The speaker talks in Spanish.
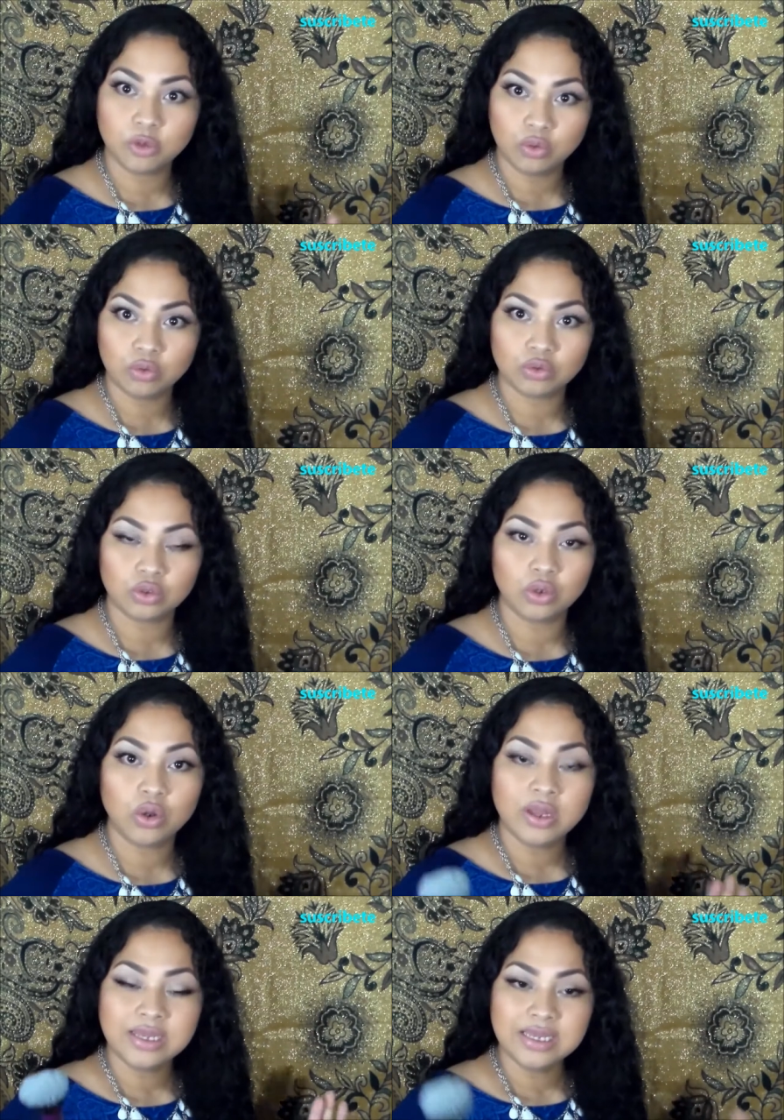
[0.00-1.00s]
producto
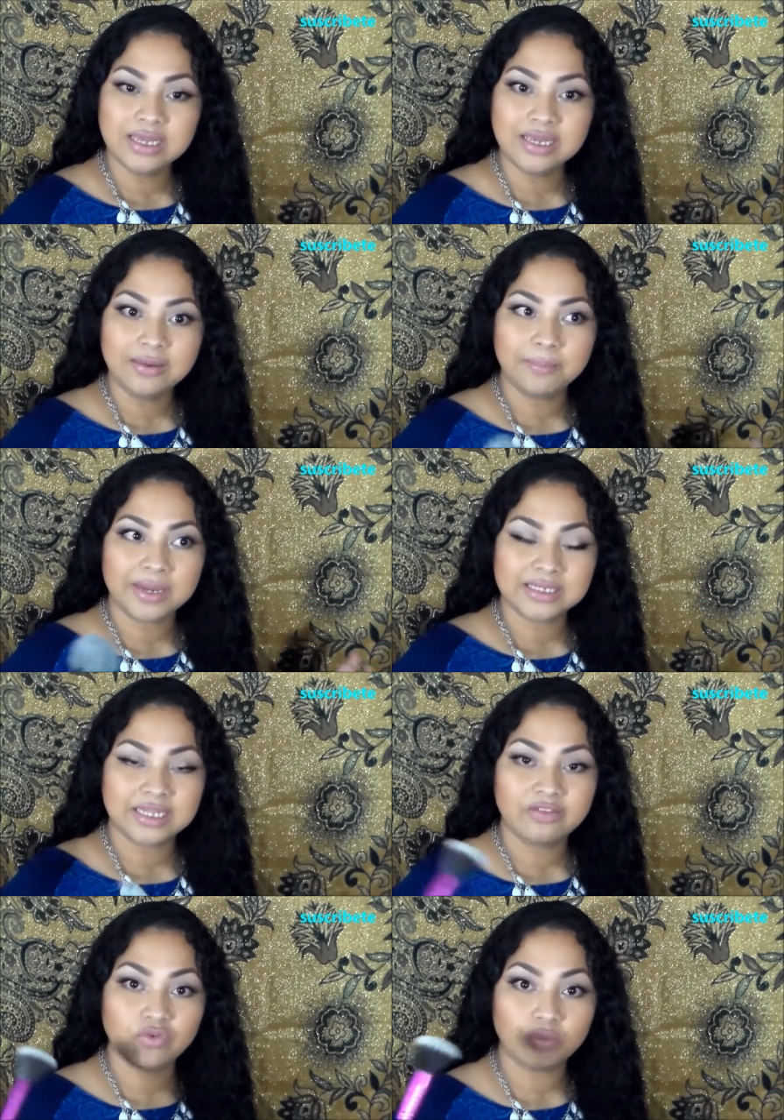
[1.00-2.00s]
y vas
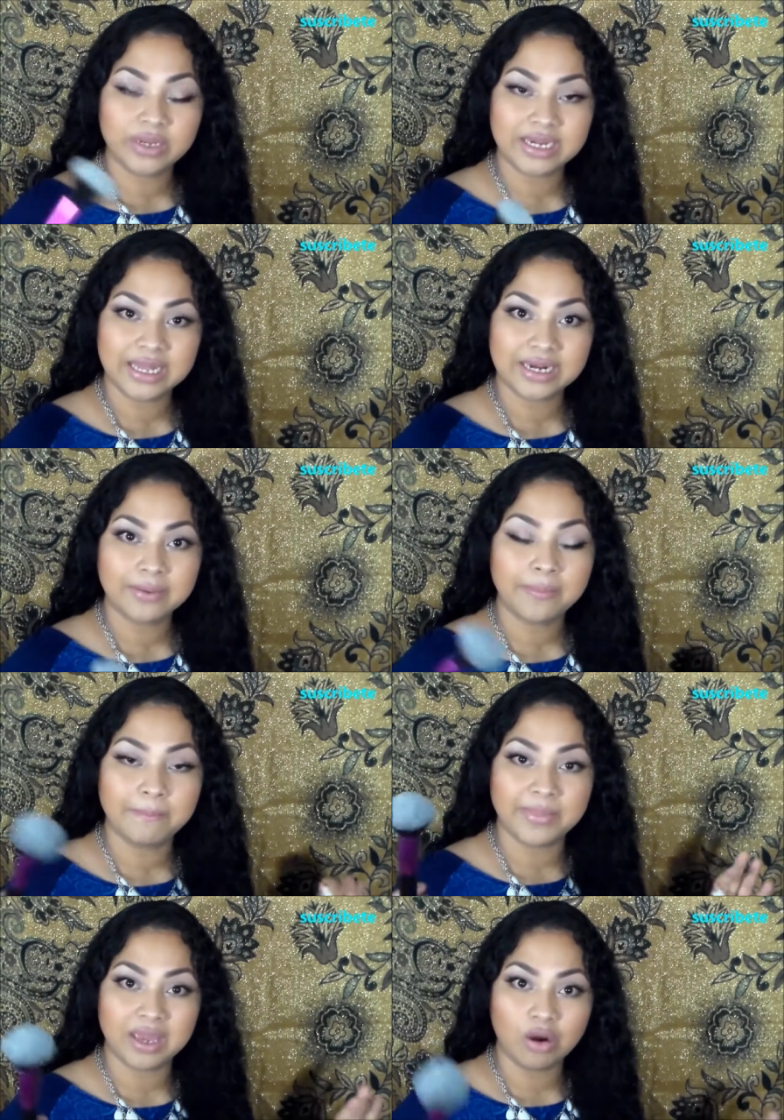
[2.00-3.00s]
a difuminar
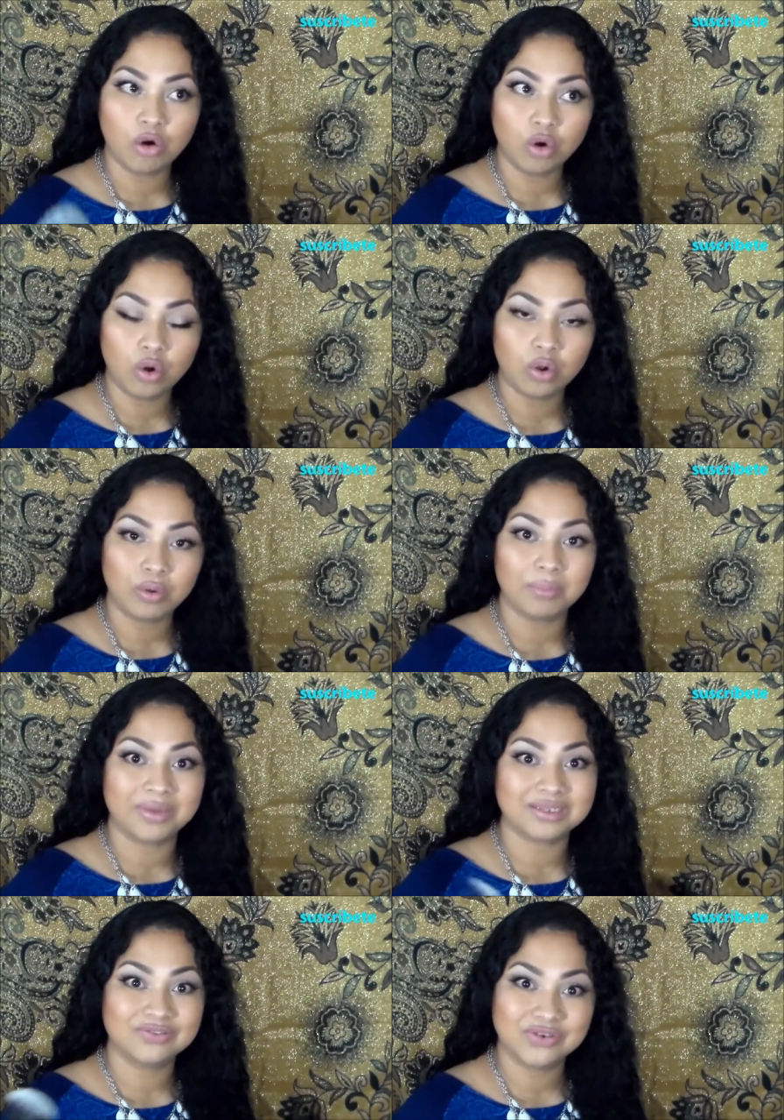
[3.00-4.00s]
mejor,
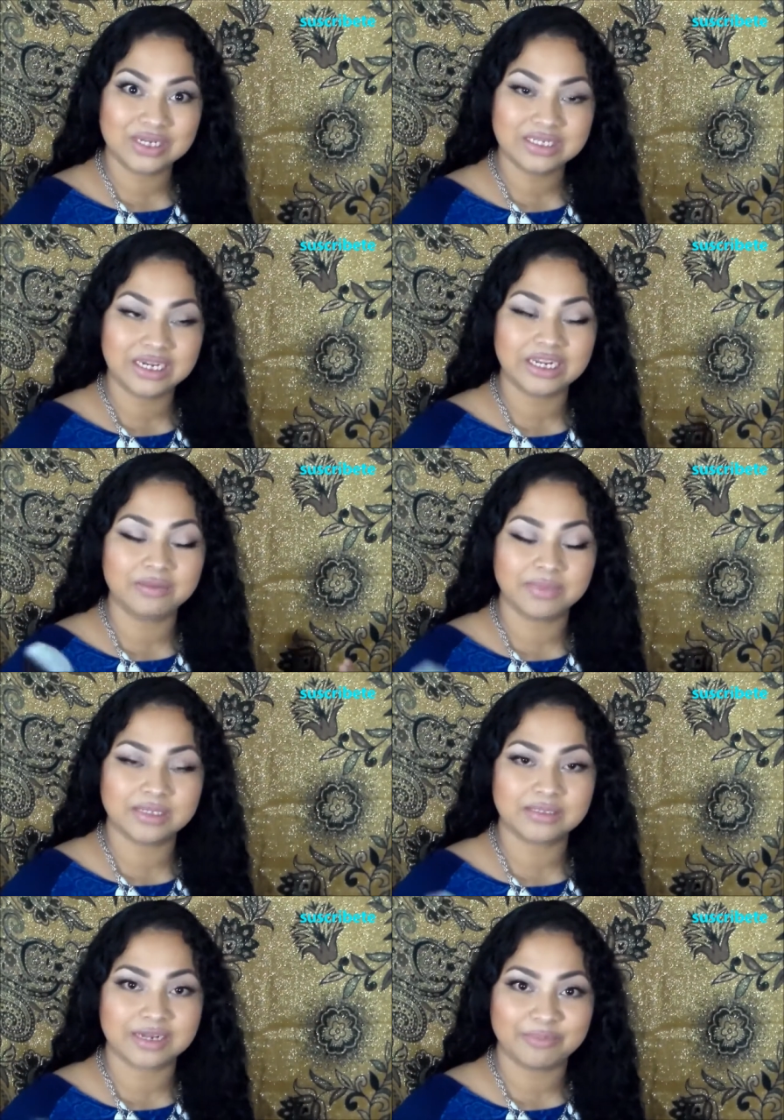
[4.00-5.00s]
más fácil y
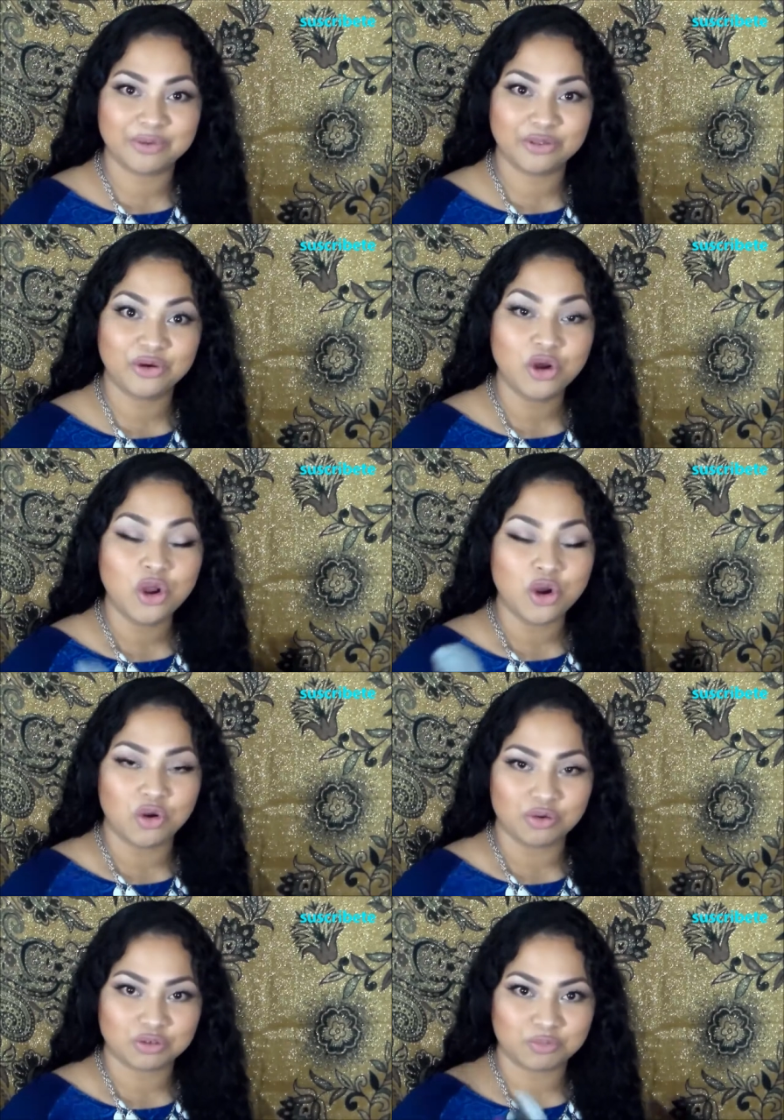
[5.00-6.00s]
más rápido
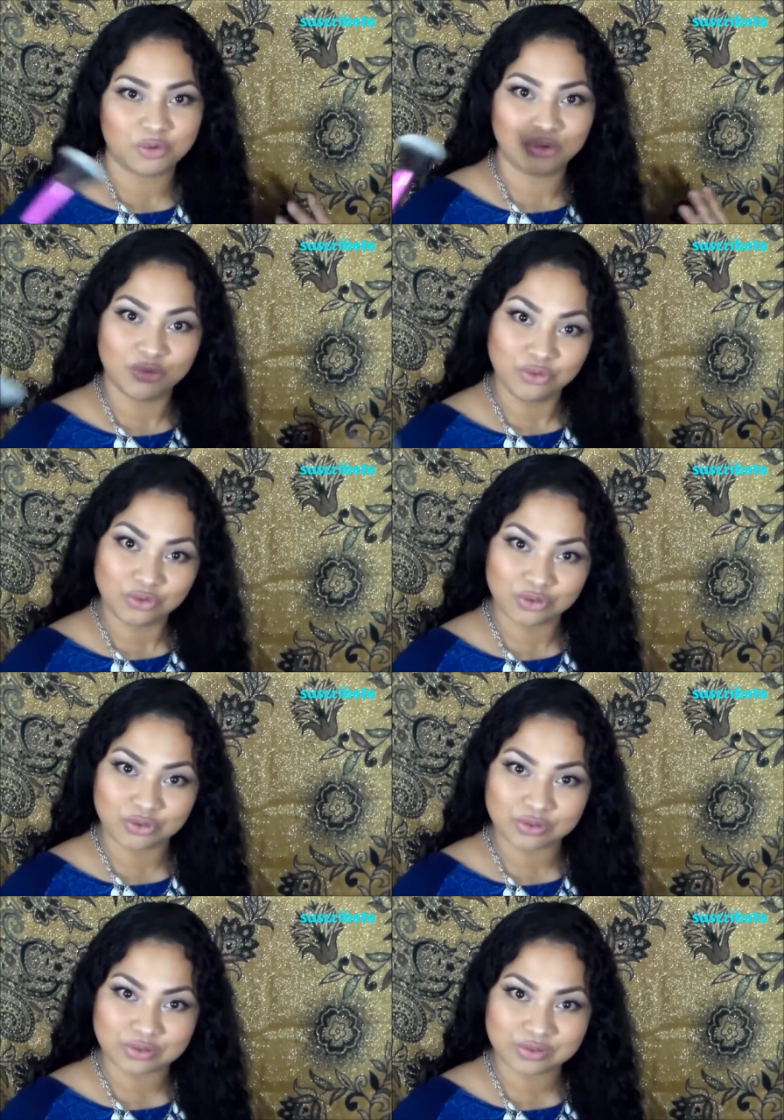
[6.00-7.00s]
los
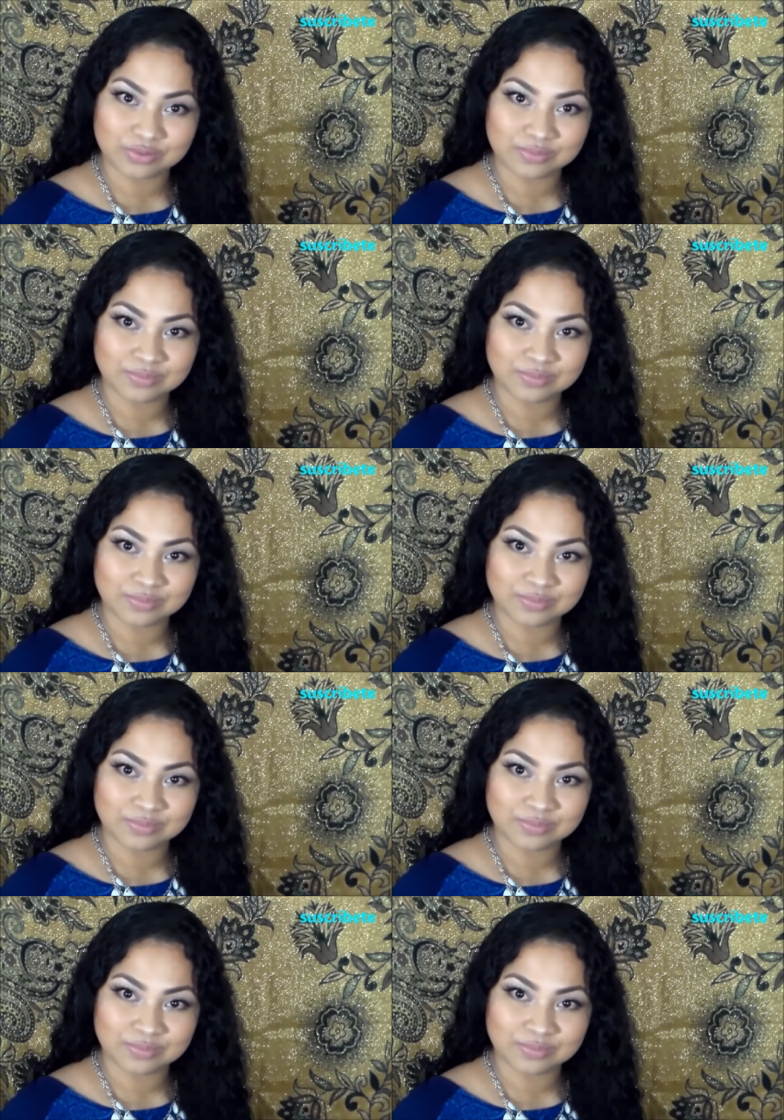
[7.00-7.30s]
productos.